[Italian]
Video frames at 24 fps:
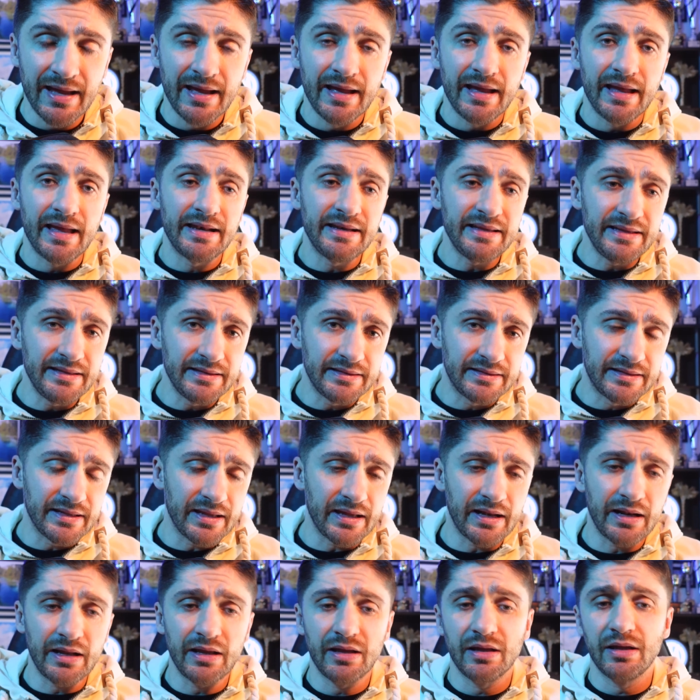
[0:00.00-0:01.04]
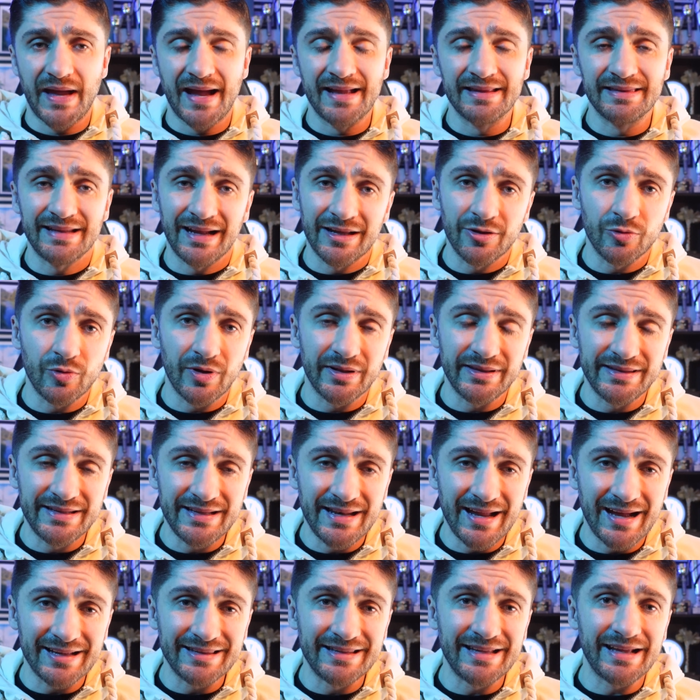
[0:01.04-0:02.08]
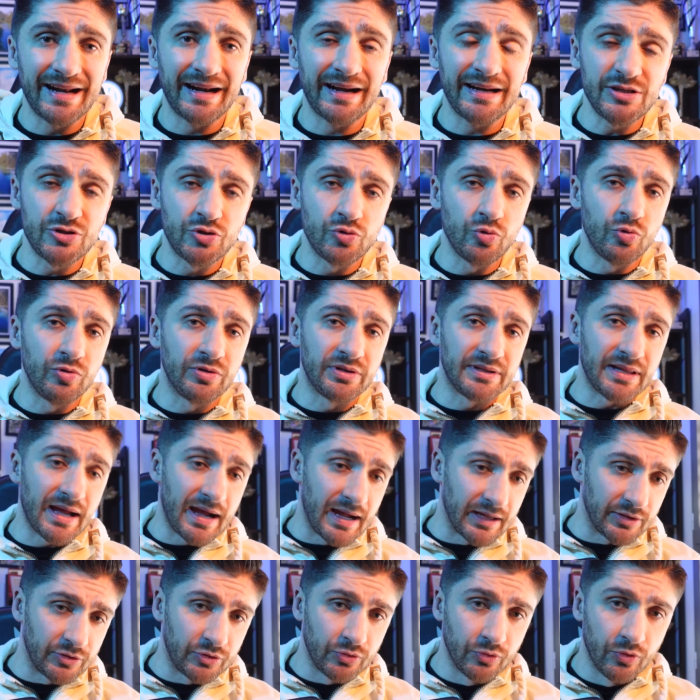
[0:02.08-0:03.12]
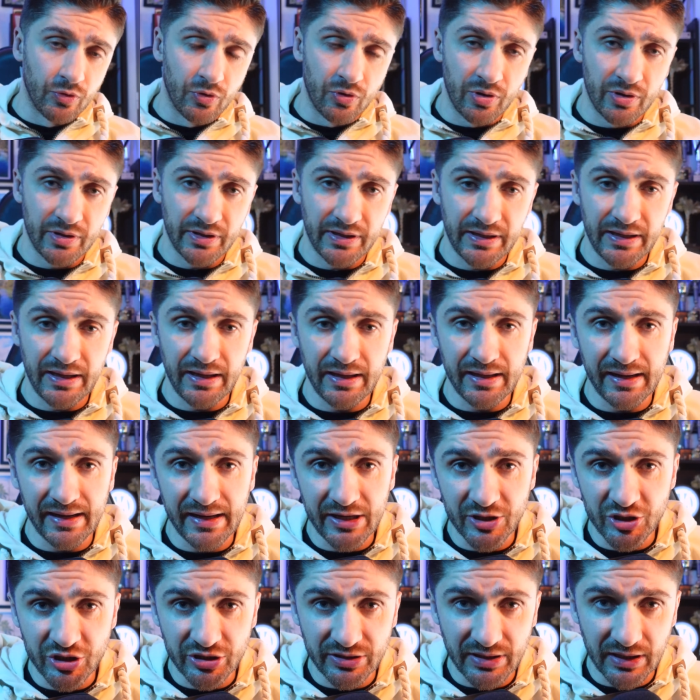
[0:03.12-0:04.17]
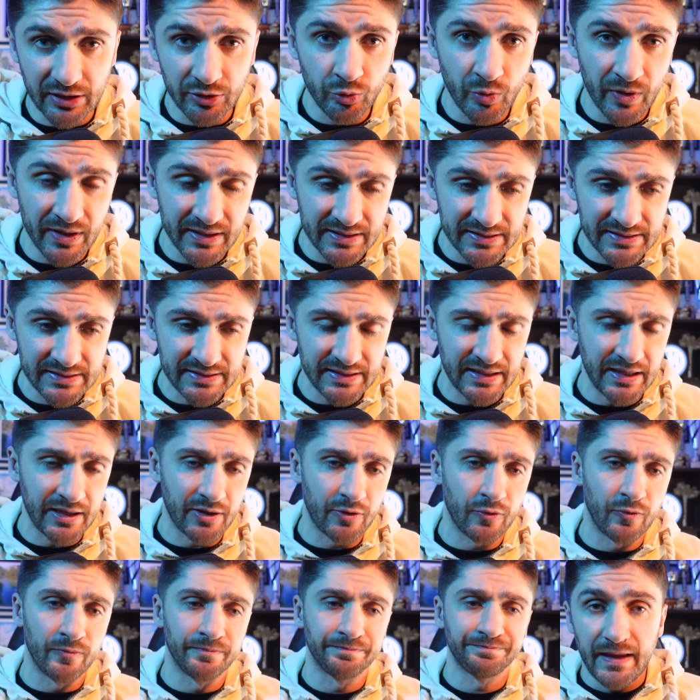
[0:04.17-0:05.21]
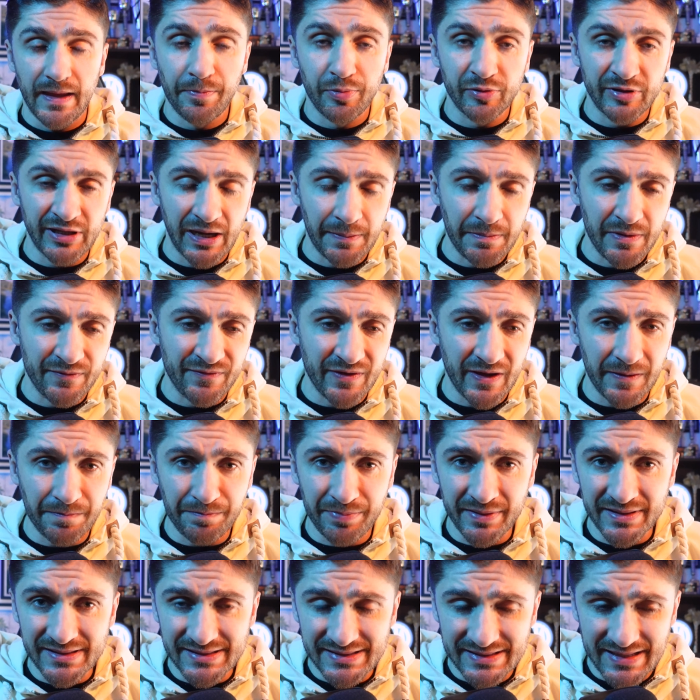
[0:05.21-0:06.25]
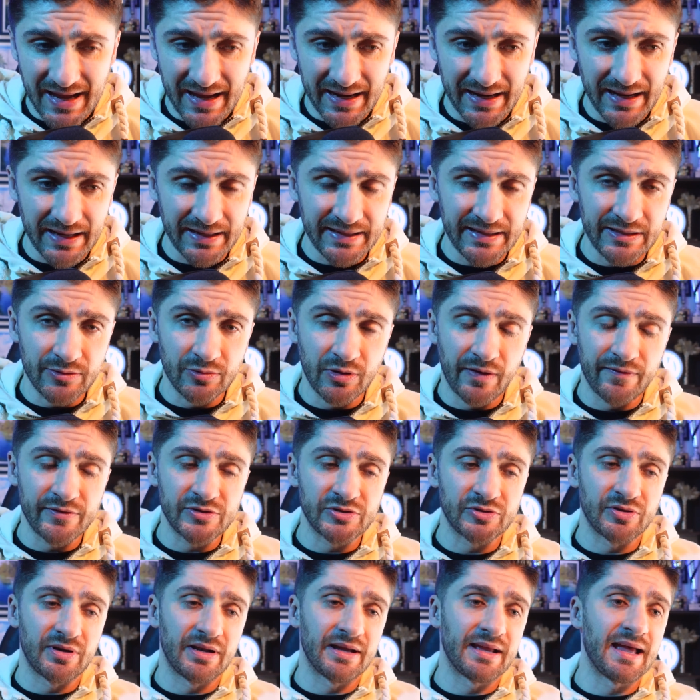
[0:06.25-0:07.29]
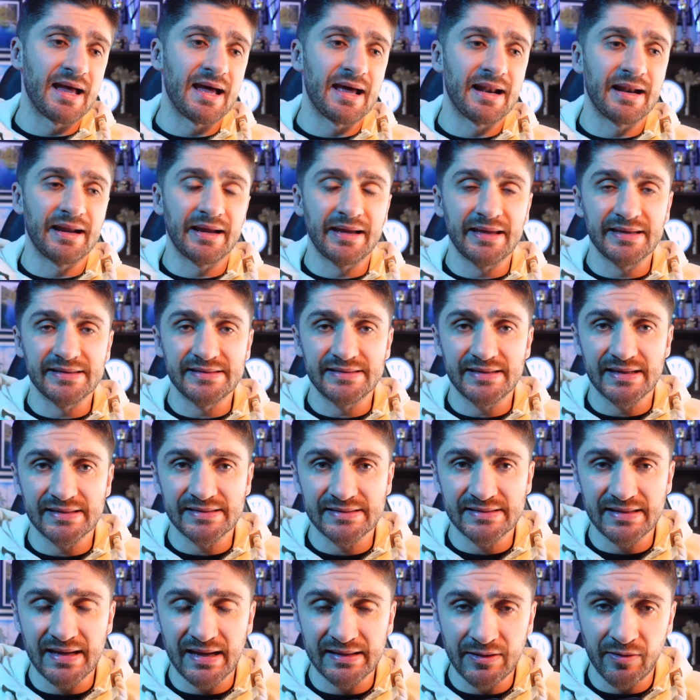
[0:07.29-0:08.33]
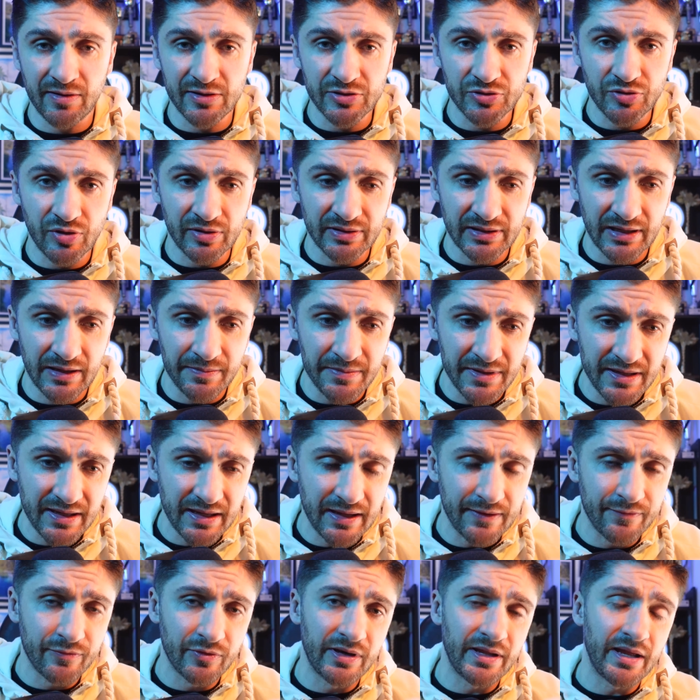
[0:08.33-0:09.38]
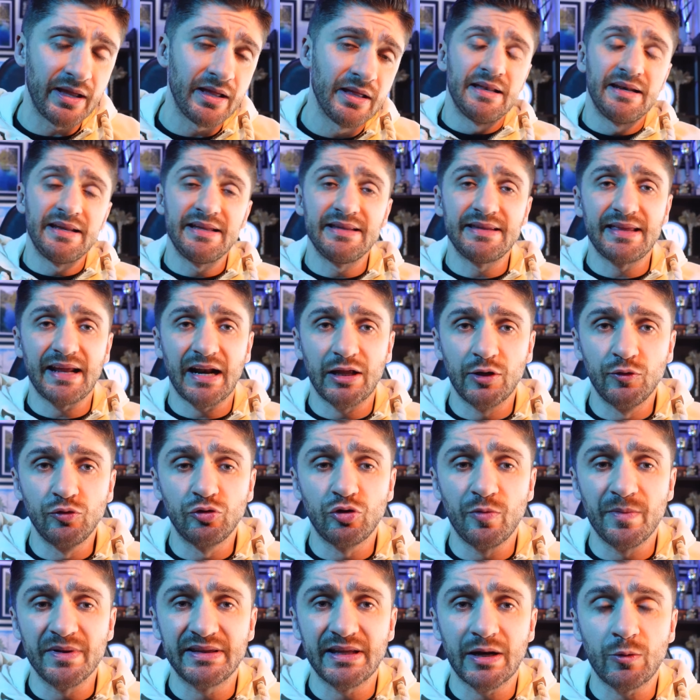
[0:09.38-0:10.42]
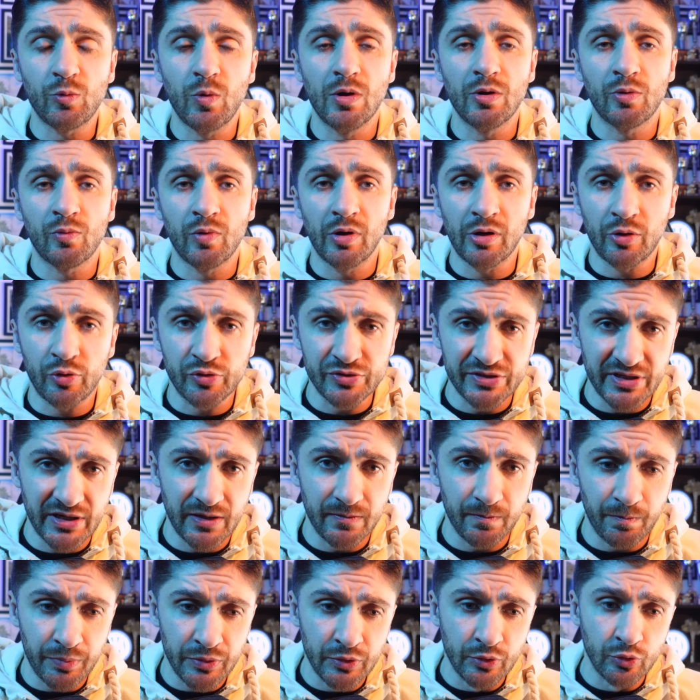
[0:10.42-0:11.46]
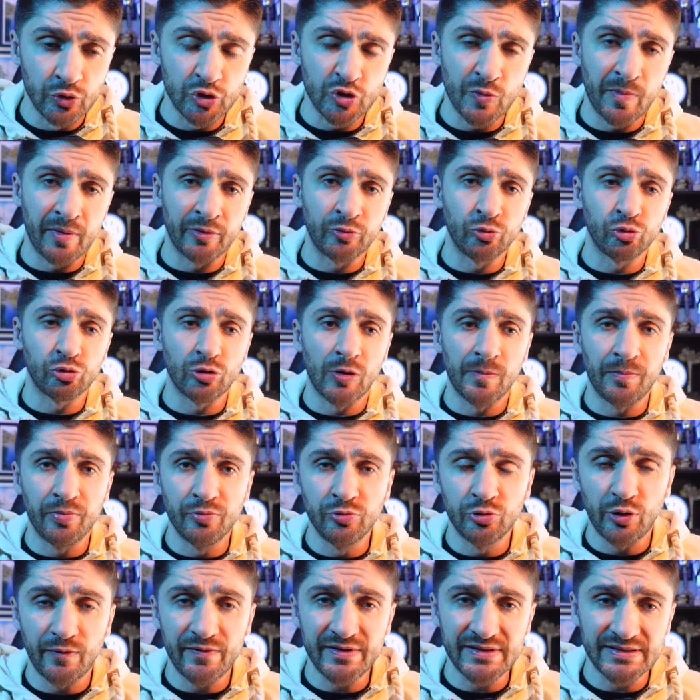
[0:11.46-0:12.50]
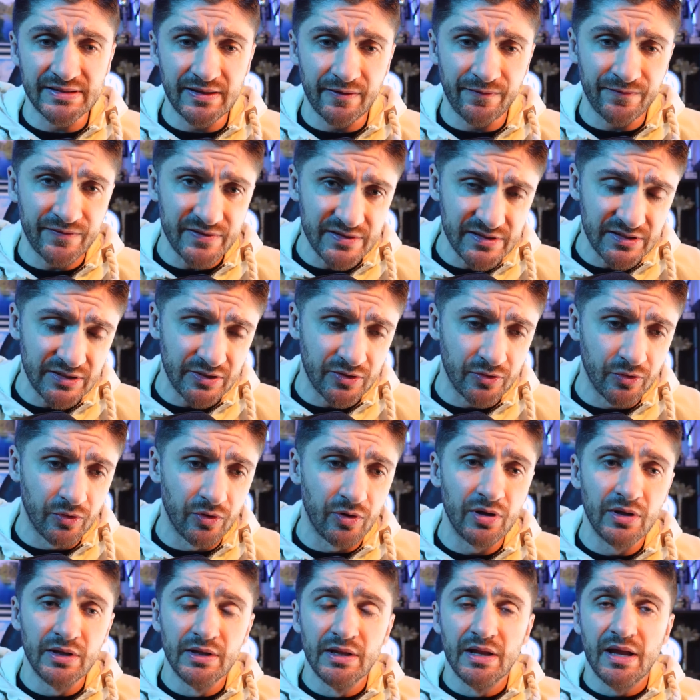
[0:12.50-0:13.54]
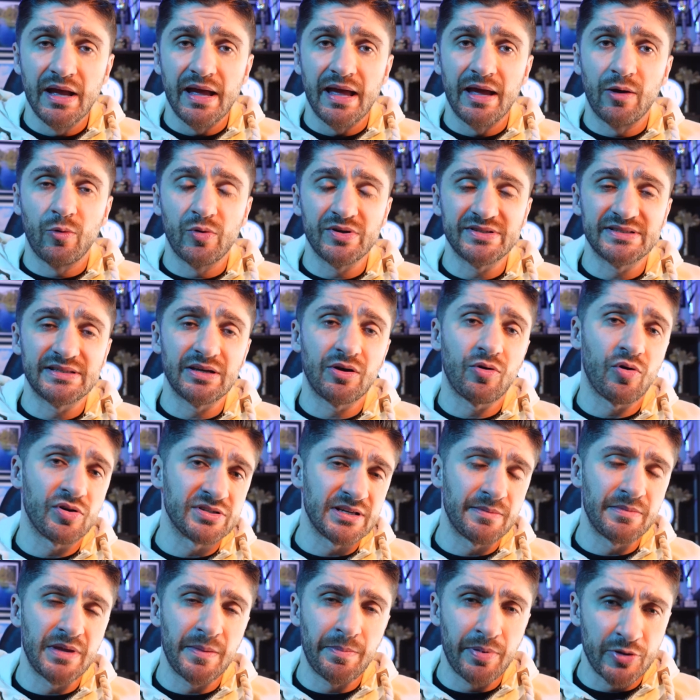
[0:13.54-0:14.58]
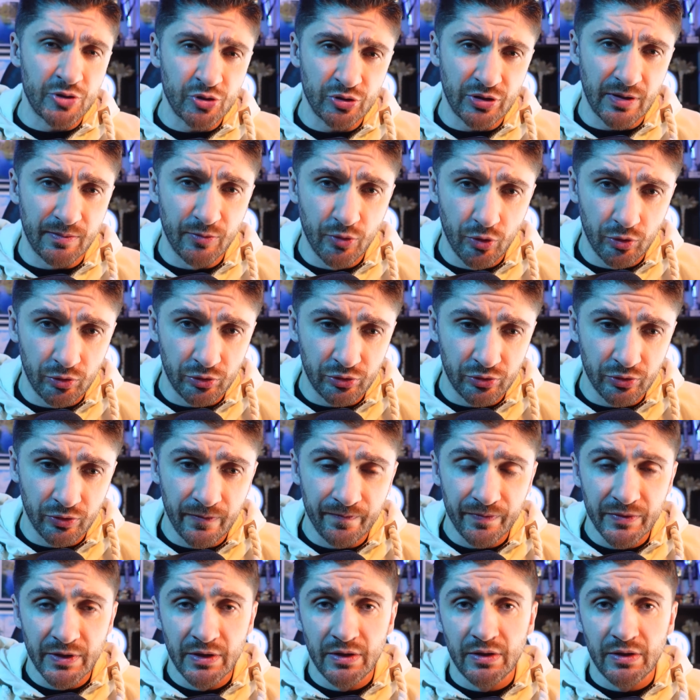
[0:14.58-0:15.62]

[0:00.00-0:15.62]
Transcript: E l'Inter, andando al di là del risultato che recita 2-0 e potrebbe far pensare a chi non ha visto la gara che sia stata una sorta di amichevole, l'Inter ha dovuto mettere quel qualcosina in più, soprattutto dal punto di vista fisico, e questa cosa mi è piaciuta molto